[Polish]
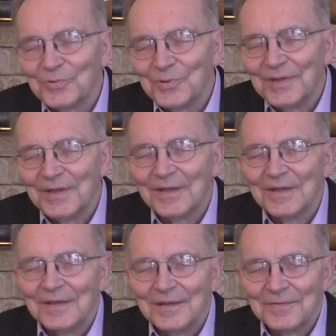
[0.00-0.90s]
tutaj
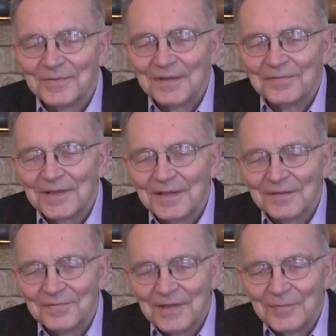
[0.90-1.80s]
w tej, w,
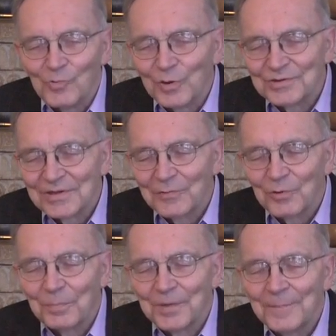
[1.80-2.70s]
tej, w tej młodszej
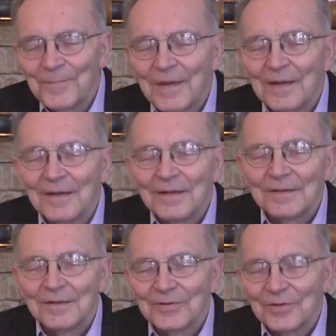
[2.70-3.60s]
Europie,
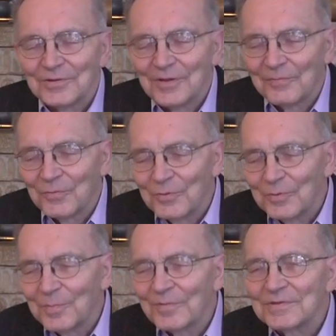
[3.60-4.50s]
no to
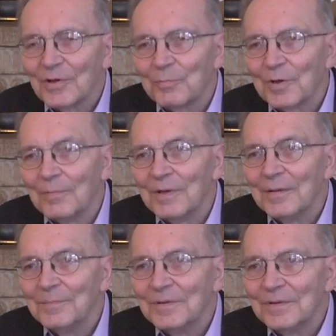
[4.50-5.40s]
znowu powstał
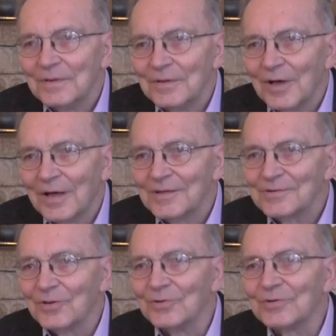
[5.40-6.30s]
problem, no ale
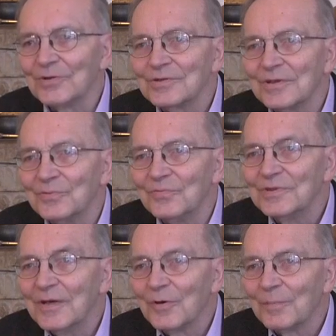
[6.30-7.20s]
skąd to się tu
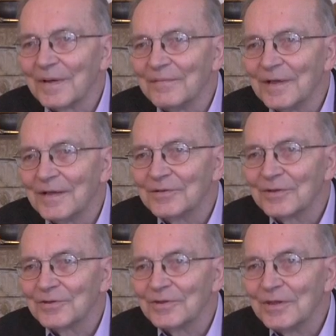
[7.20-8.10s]
wzięło, prawda?
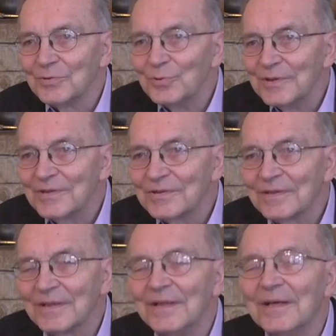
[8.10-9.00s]
To, to nie tutaj się
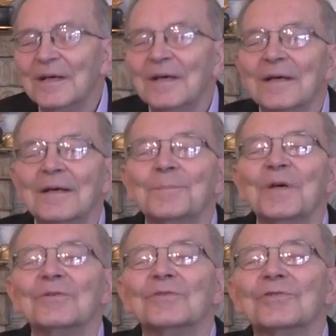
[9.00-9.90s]
ten
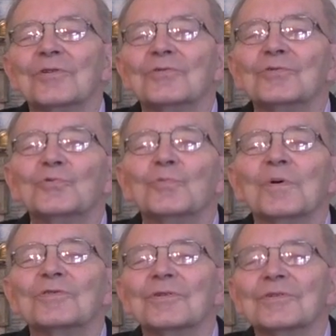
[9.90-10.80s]
pieniądz rodził, tu
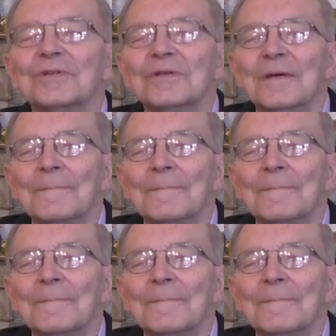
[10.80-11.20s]
początki